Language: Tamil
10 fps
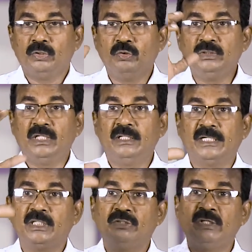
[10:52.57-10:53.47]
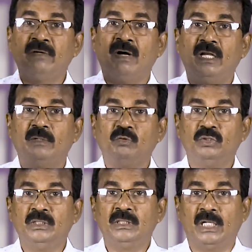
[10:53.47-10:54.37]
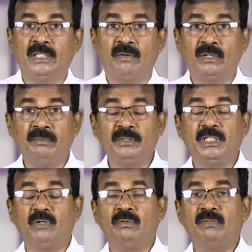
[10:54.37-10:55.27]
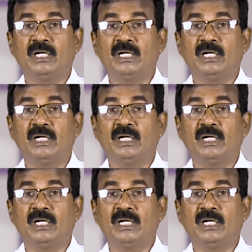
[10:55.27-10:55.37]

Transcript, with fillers: யூதர்களுக்கென்று தேவாலயம் உண்டு அதை அவர்கள் மிகவும்